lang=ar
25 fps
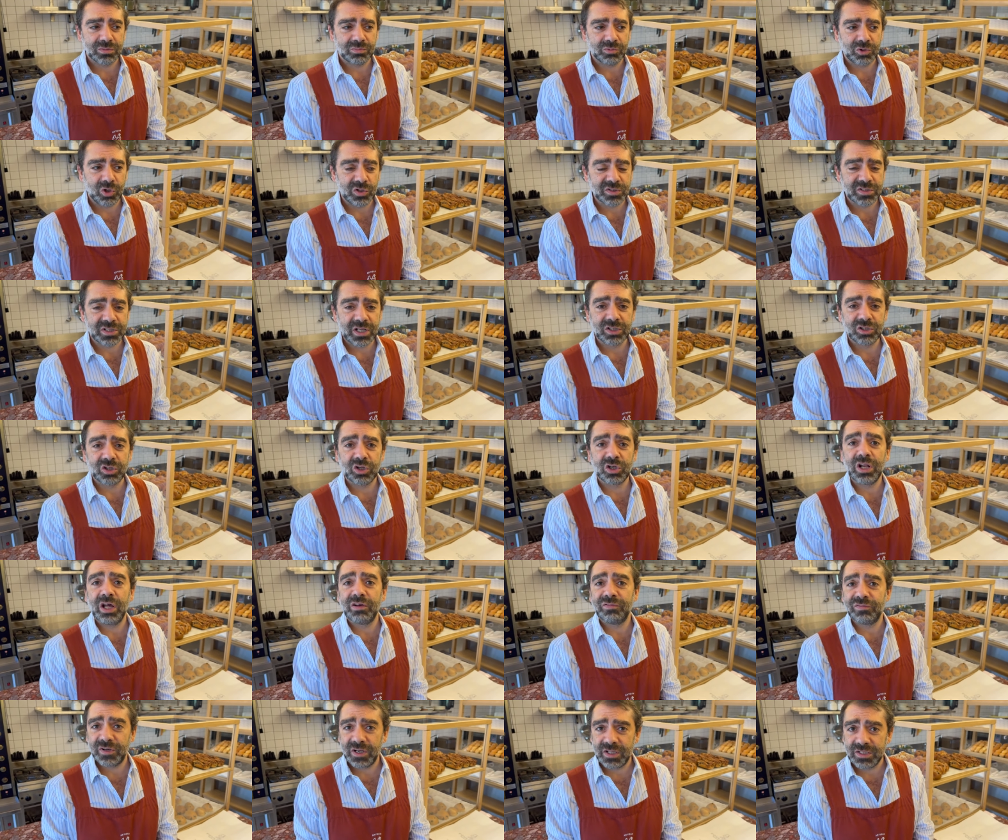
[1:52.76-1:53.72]
كول سنتر
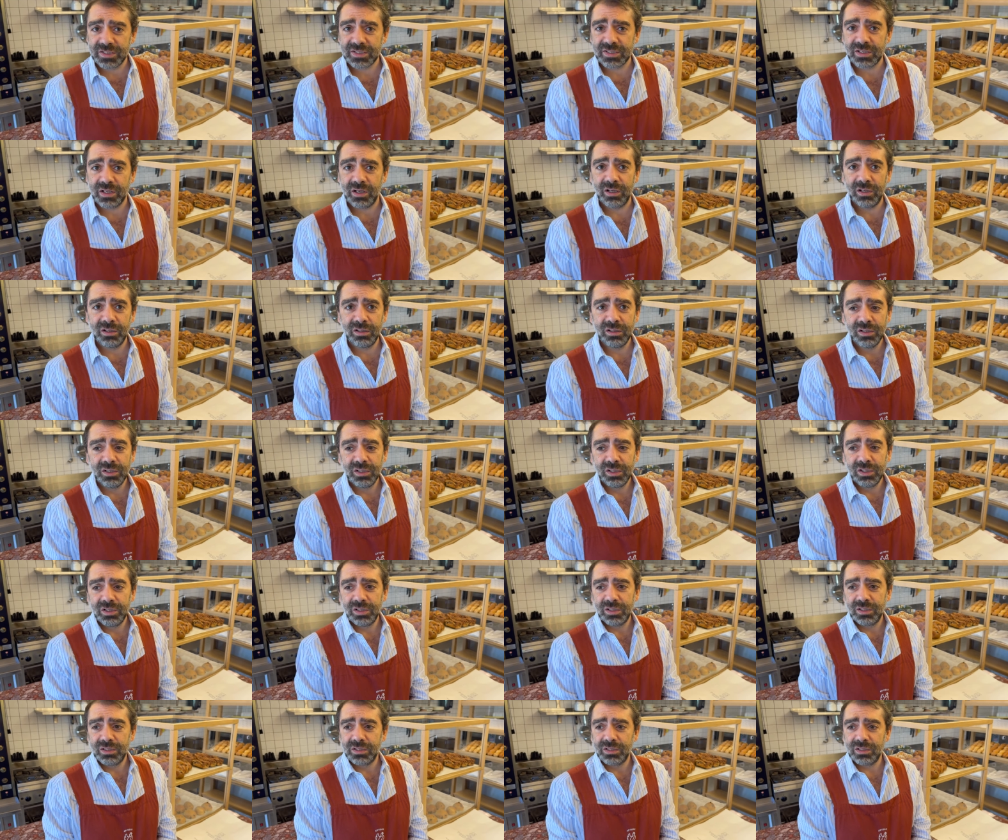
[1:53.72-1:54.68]
لفرنسا
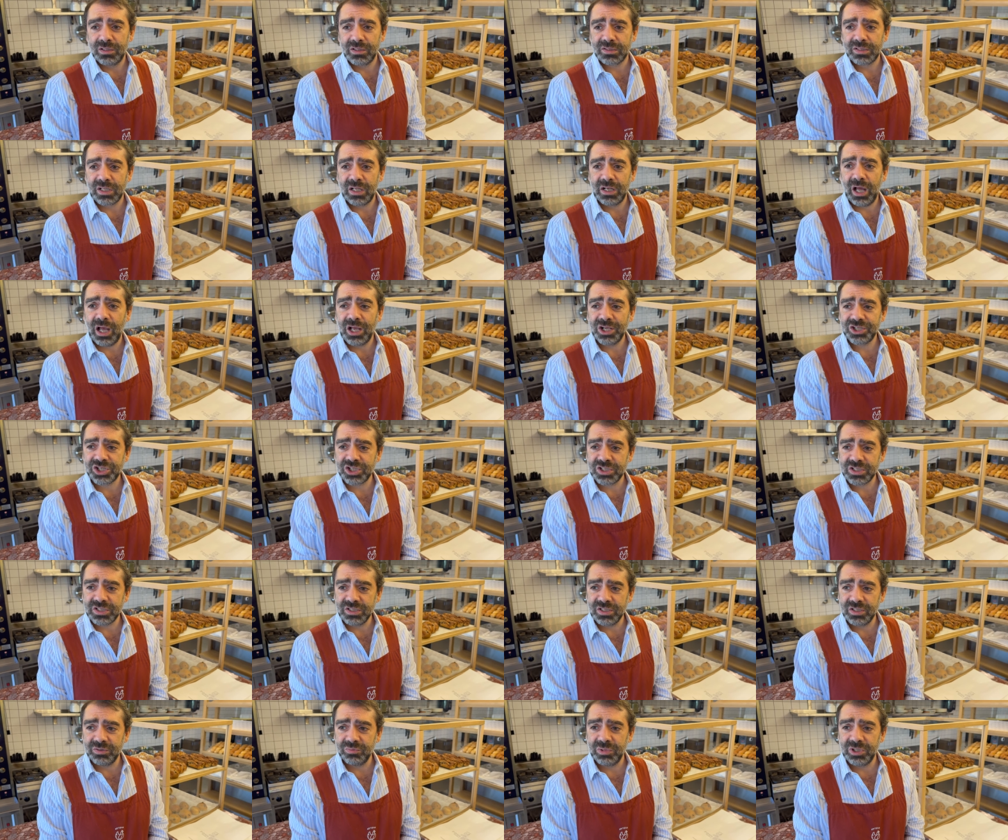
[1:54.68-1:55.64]
صار لنا 10
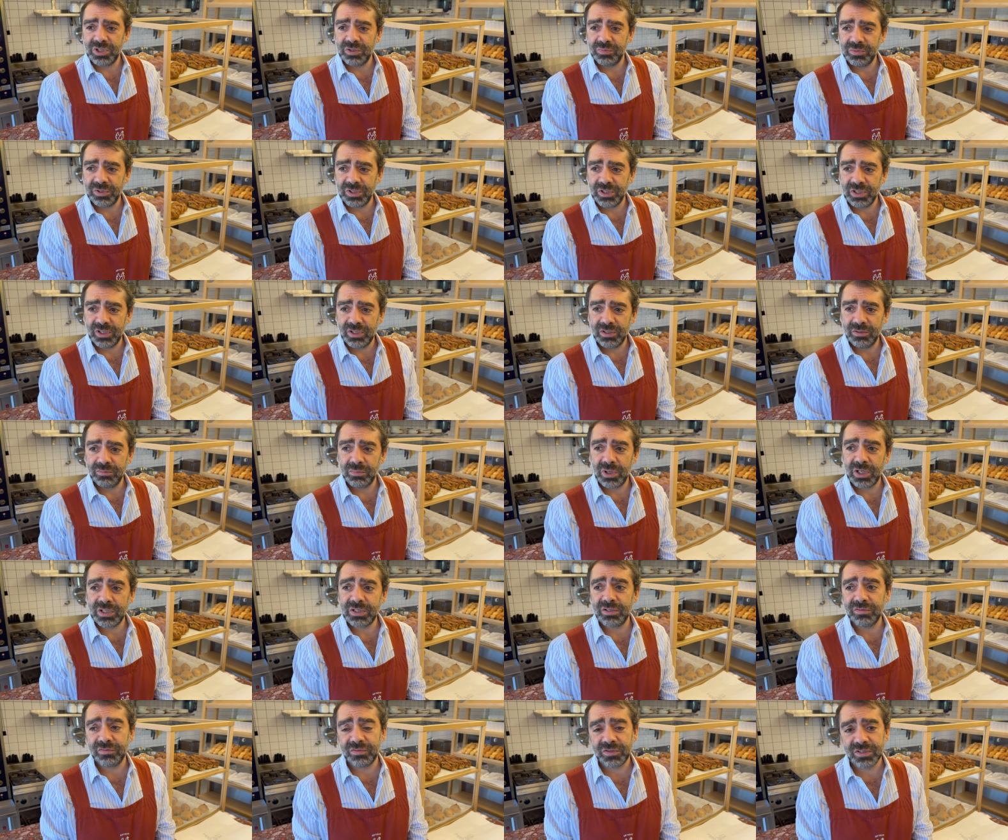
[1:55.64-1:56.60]
سنين بلبنان
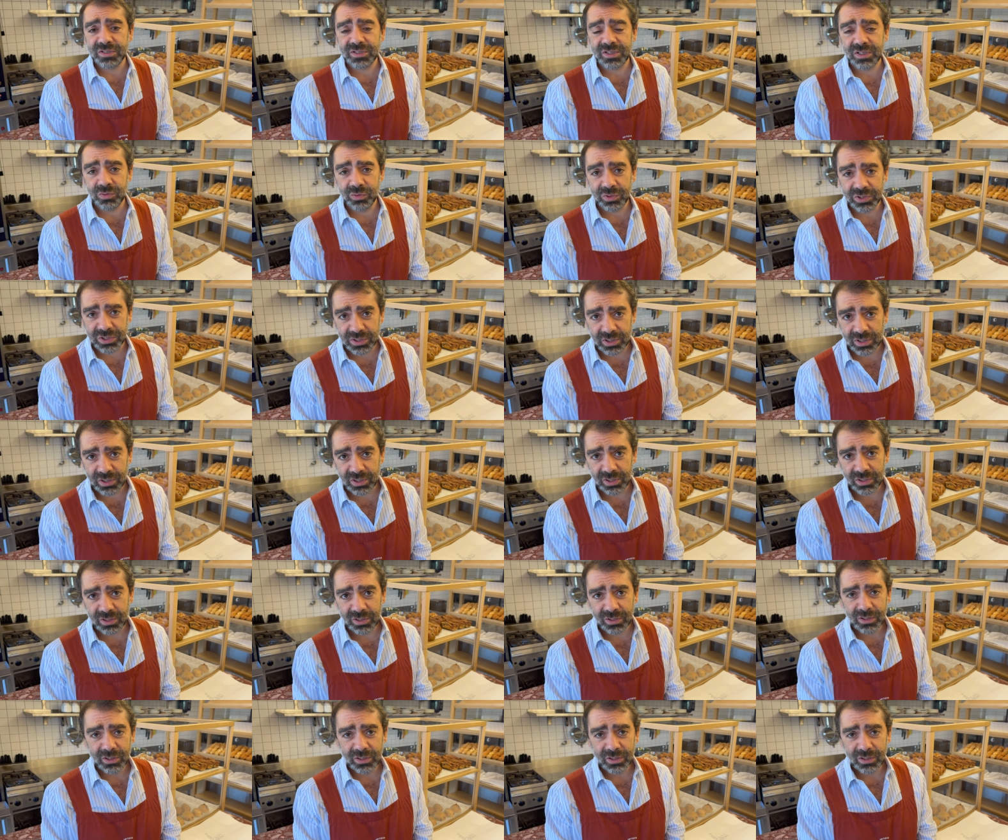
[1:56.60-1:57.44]
مرتي فرنسوية